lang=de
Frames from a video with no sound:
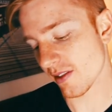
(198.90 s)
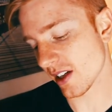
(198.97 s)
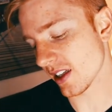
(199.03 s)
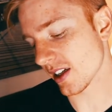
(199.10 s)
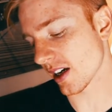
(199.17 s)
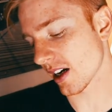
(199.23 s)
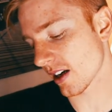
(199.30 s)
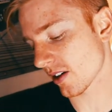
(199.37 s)
wenn ich
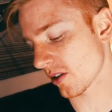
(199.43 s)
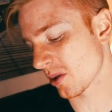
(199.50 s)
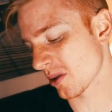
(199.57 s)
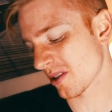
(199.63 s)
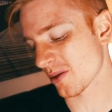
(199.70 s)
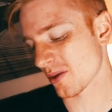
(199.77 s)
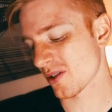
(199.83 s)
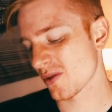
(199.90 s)
hier gerade
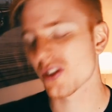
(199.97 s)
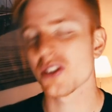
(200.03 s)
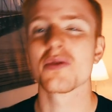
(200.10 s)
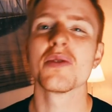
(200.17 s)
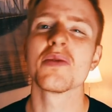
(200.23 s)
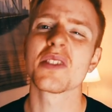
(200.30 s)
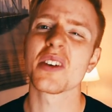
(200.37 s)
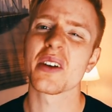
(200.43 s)
guckt, so zwischen
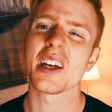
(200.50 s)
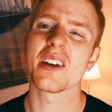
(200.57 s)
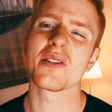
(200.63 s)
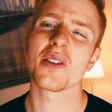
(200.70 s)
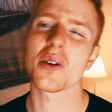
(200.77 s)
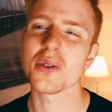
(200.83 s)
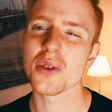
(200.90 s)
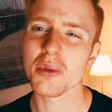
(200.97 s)
5. und 11.
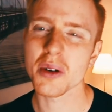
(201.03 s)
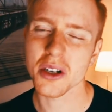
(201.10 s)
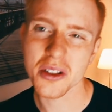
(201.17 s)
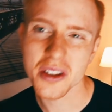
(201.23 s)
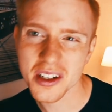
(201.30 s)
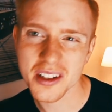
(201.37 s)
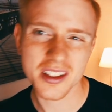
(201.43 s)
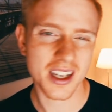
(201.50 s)
Oktober
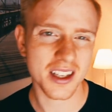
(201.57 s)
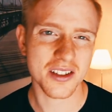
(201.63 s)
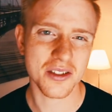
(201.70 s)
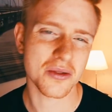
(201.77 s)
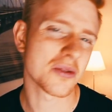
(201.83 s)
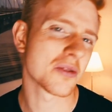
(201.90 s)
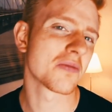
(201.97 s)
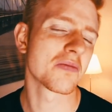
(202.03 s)
könnt ihr das erst
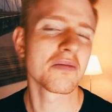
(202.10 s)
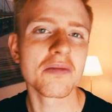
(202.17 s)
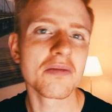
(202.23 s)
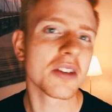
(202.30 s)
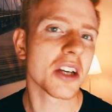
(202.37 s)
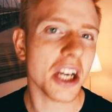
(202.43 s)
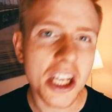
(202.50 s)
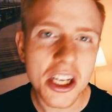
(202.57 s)
so
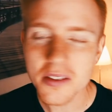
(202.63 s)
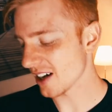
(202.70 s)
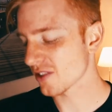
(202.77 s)
kriegen.